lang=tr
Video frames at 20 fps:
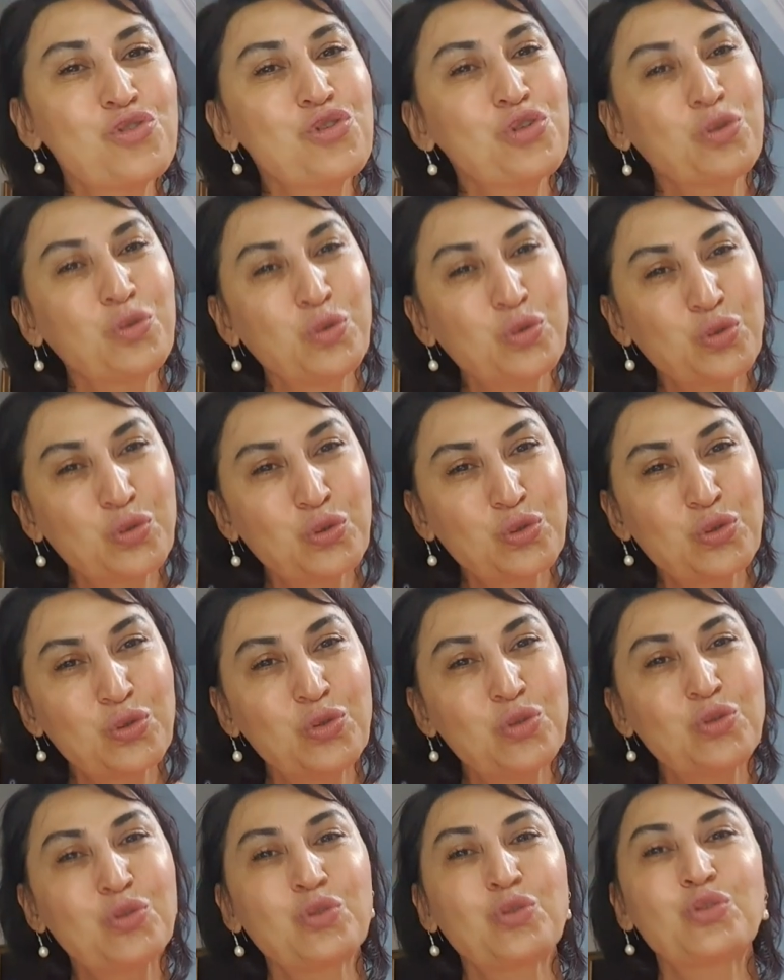Çünkü
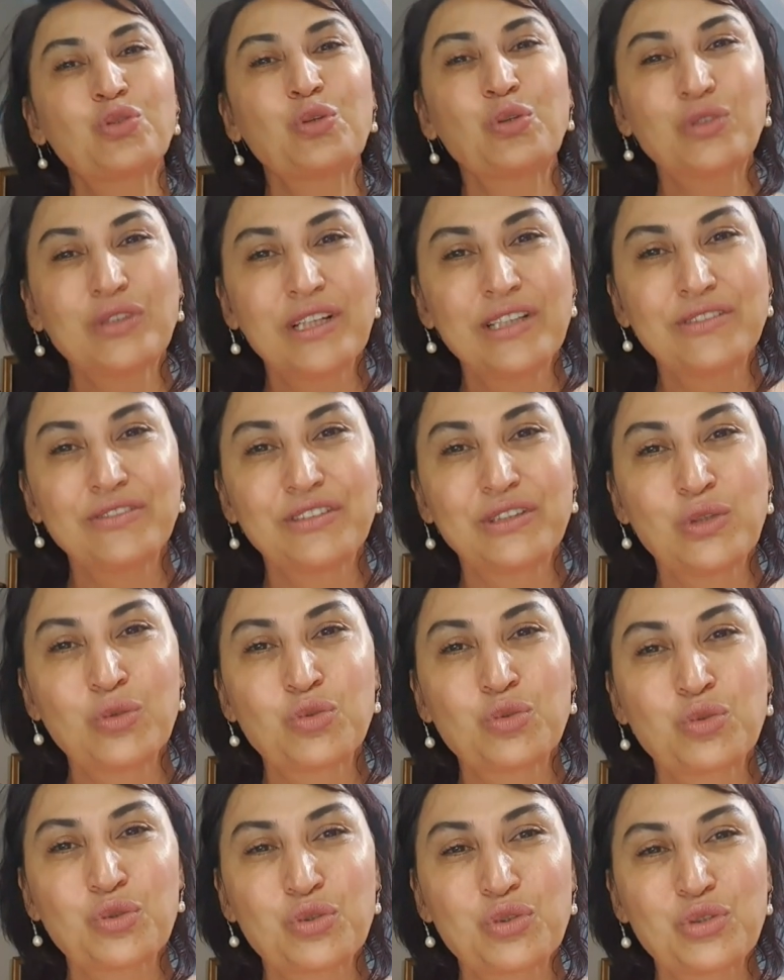huzursuzsunuz, o tarafı da
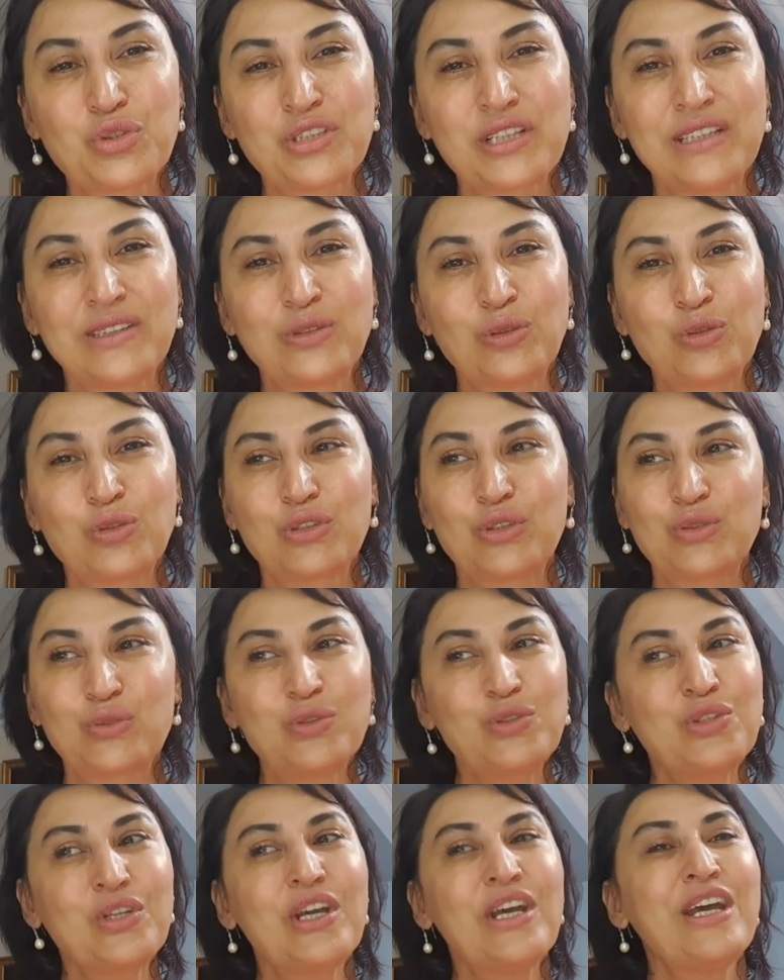huzursuz
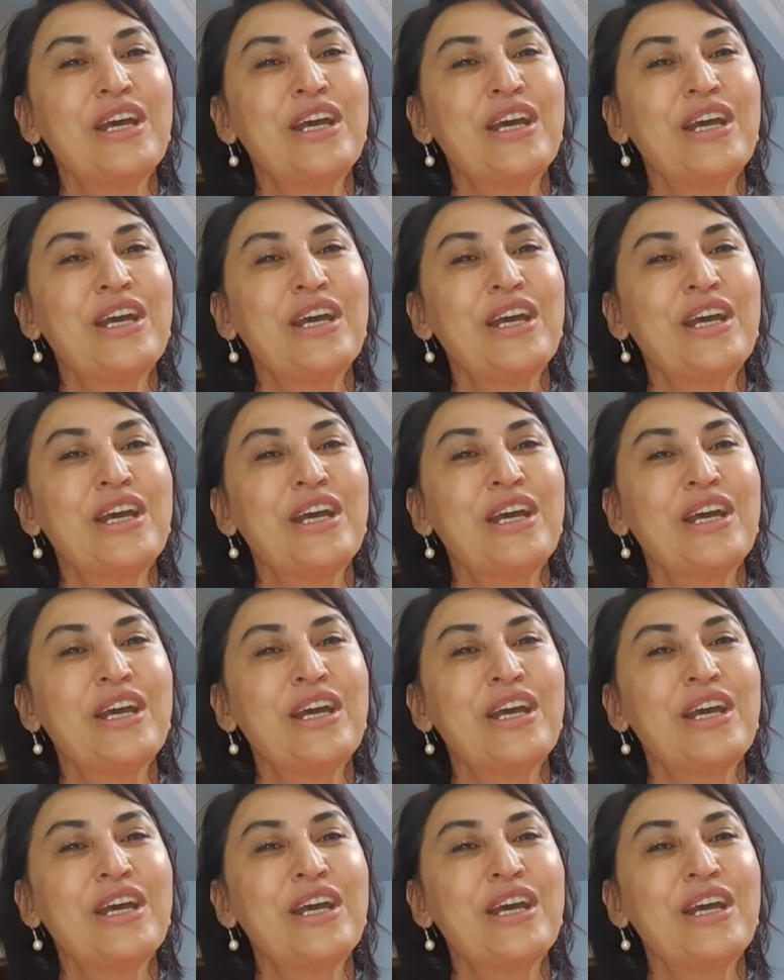ediyorsunuz.